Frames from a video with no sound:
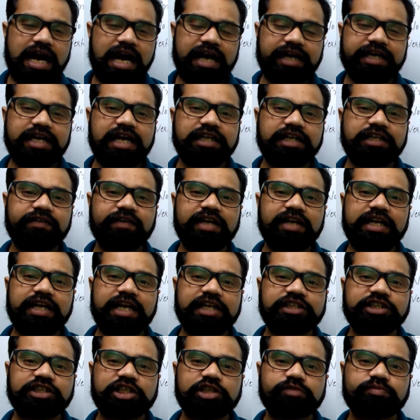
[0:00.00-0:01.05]
आगे आने वाले
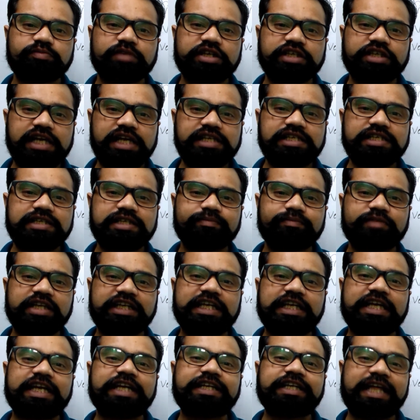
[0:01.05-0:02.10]
लेक्चर्स में यही चीज़ हम
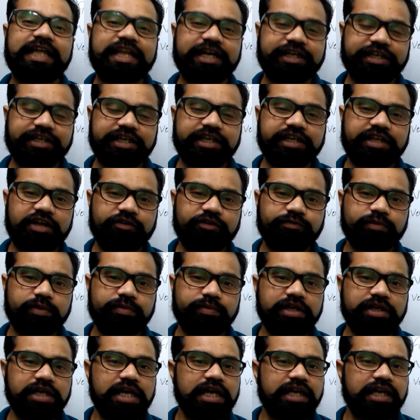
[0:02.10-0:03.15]
देखेंगे डायरेक्टेड ग्राफ में
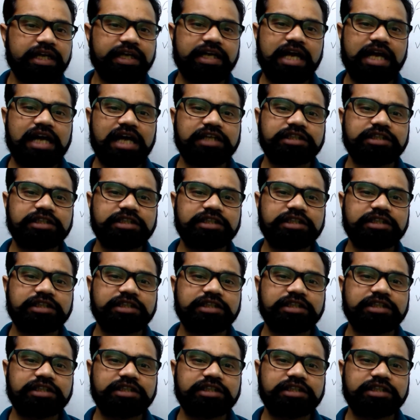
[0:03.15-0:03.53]
भी लेकिन